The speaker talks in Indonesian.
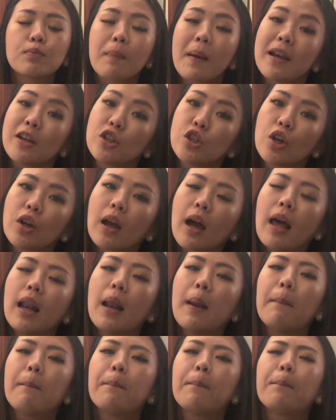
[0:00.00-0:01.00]
make sure
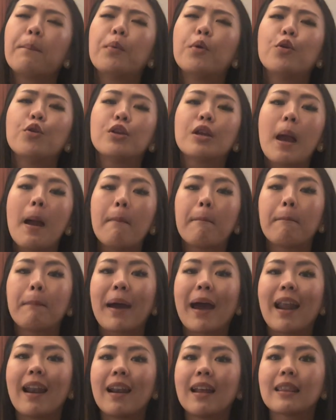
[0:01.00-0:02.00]
kalian punya
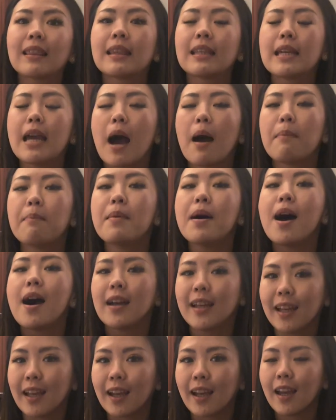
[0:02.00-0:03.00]
palette yang
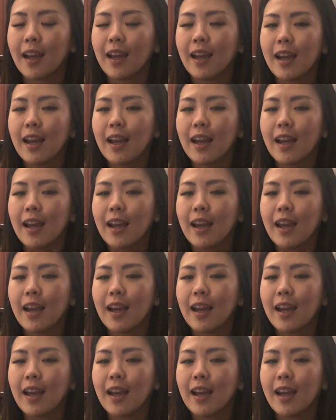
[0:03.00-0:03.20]
baik.